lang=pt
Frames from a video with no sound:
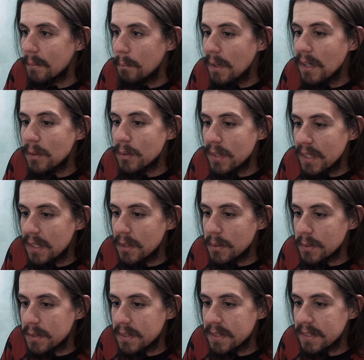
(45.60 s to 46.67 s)
Meu
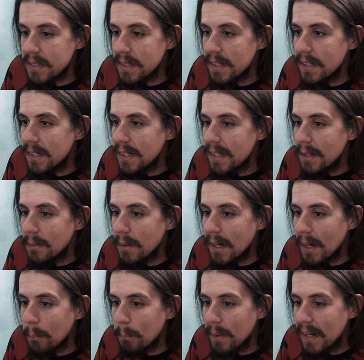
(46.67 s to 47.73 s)
Deus, é um
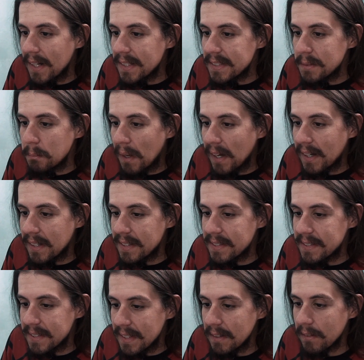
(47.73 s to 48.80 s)
rapaz
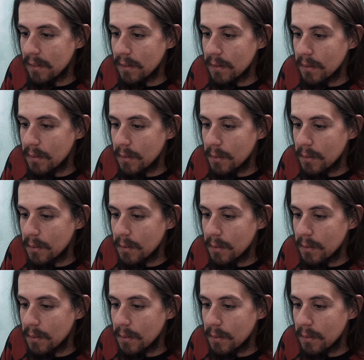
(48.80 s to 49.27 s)
magricelo.